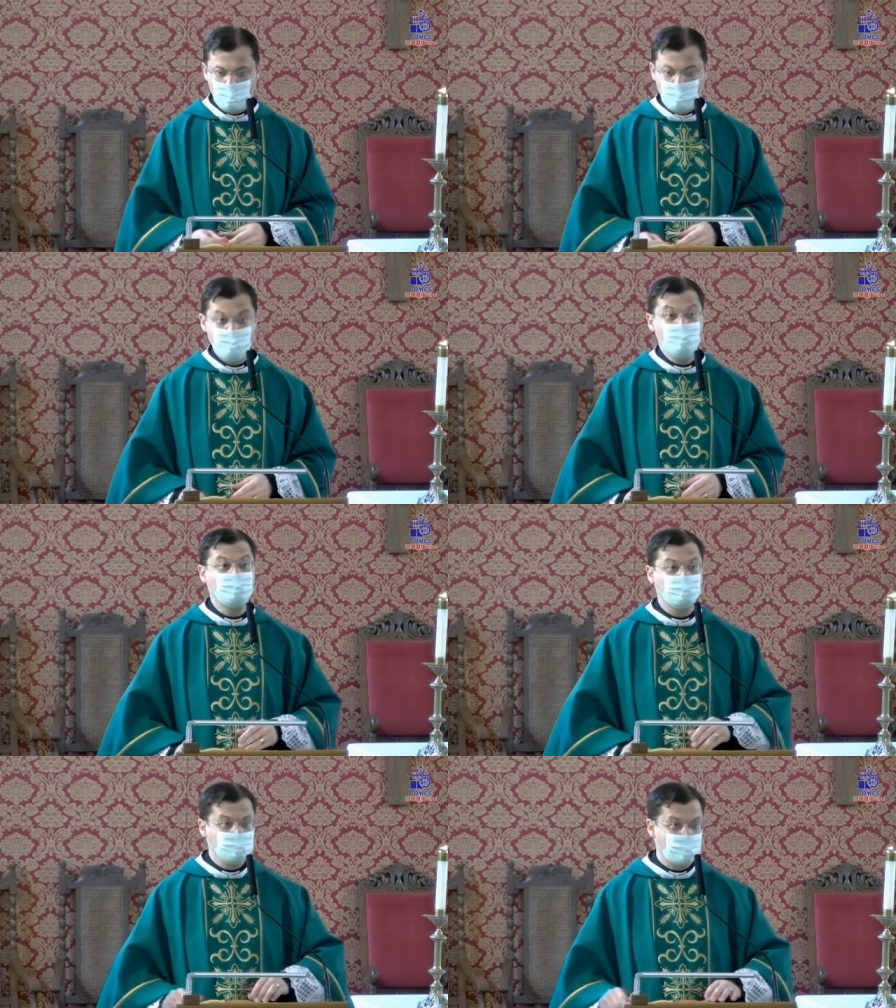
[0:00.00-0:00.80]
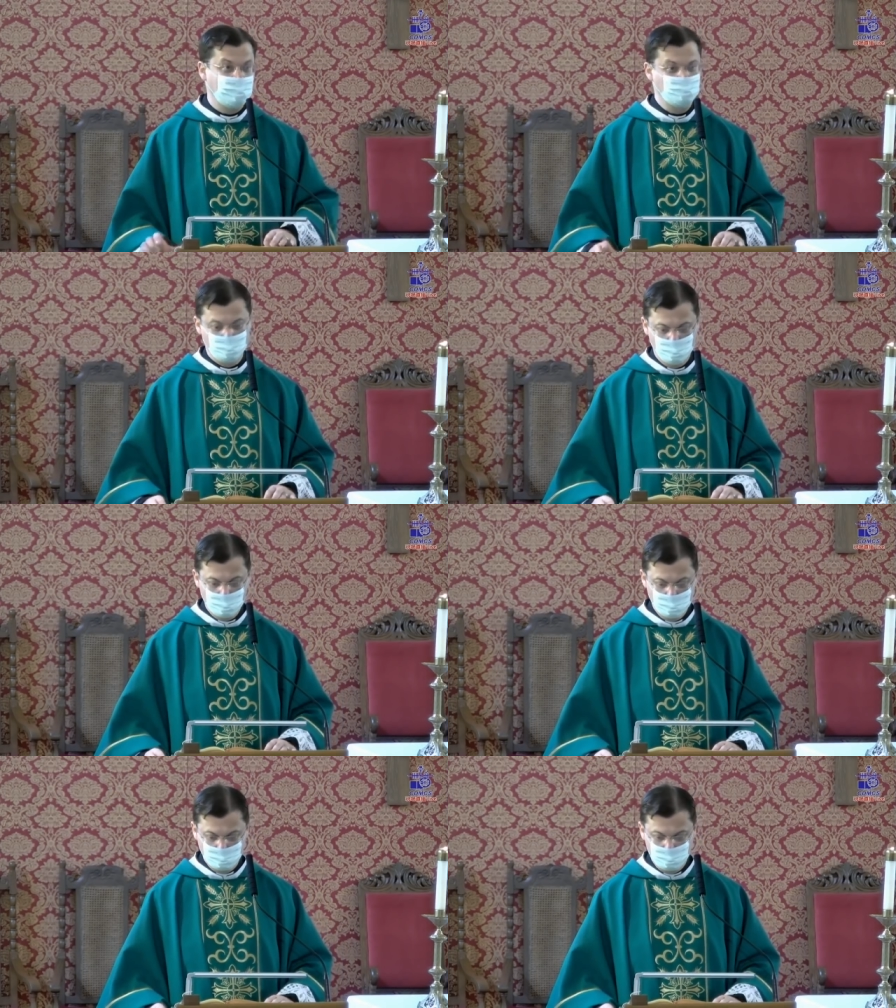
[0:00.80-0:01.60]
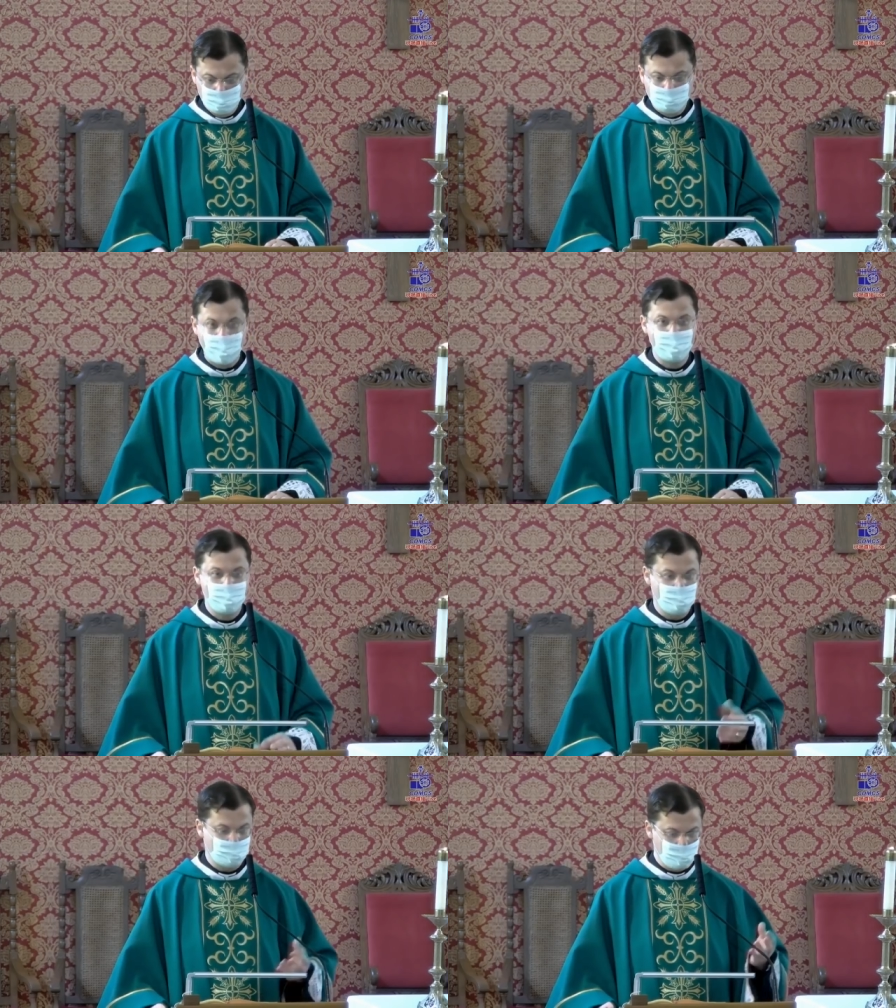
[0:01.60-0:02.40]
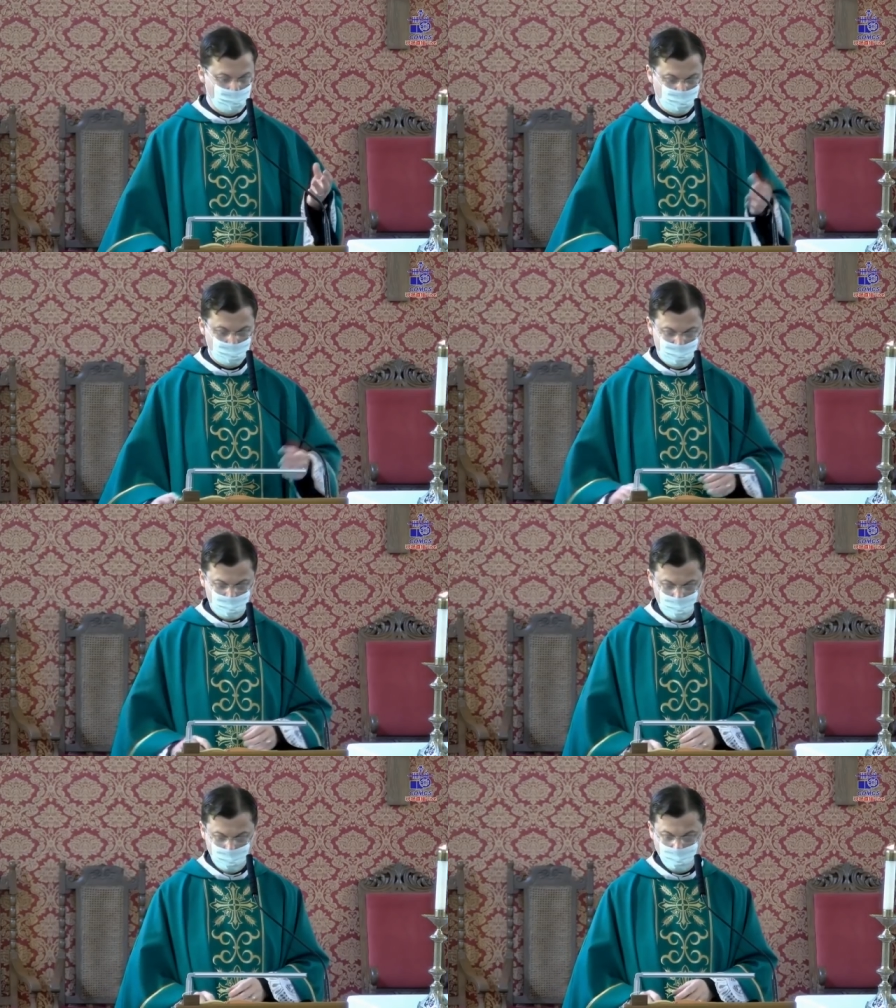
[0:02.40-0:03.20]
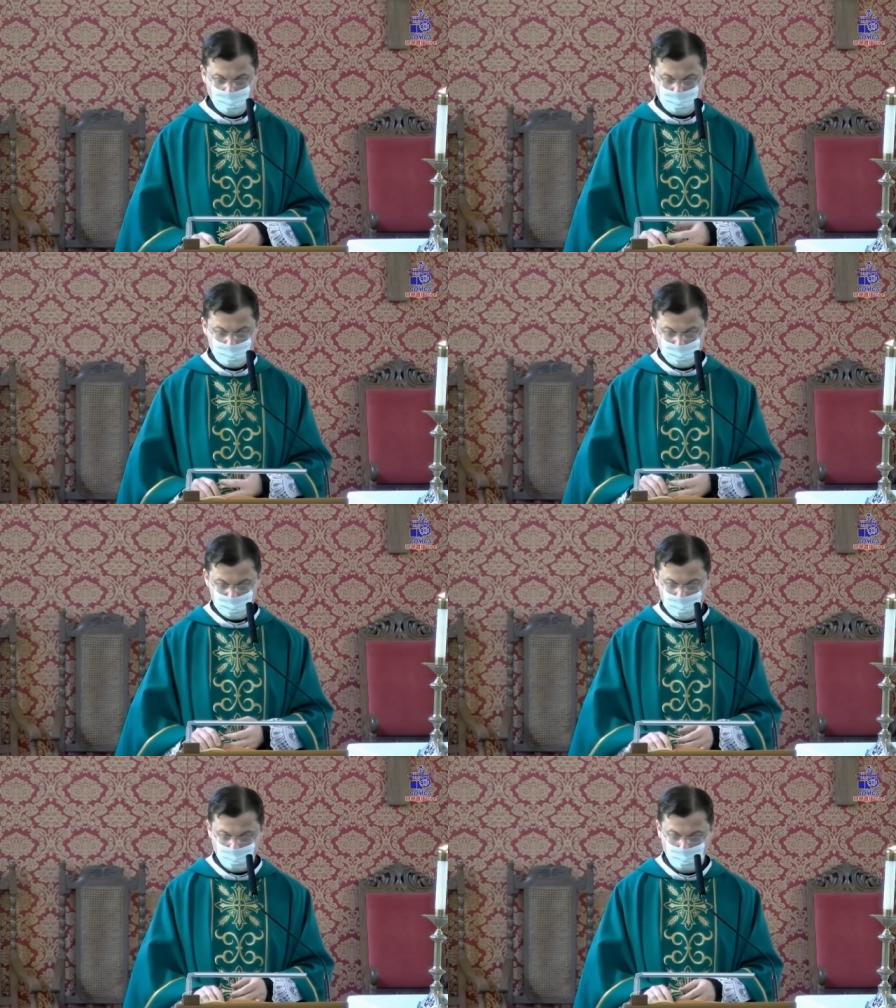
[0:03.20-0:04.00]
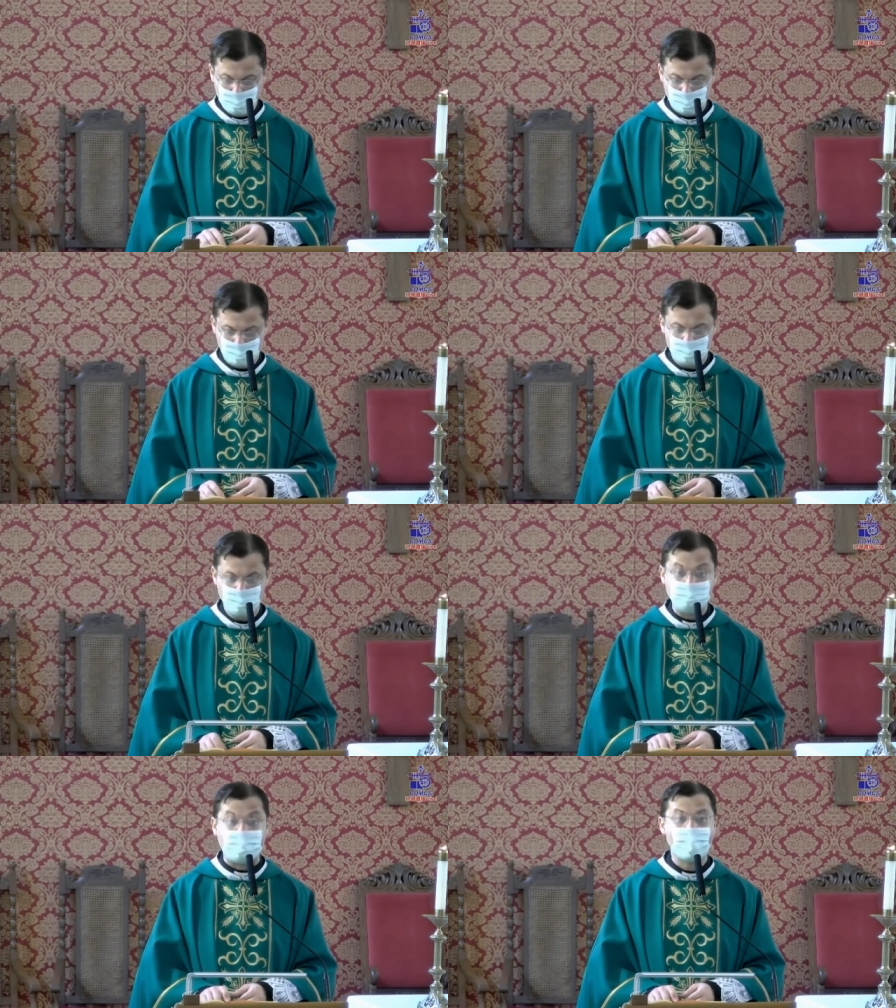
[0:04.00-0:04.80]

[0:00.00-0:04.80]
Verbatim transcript: Em muitos lugares do mundo, e aqui de uma forma muito especial no Brasil,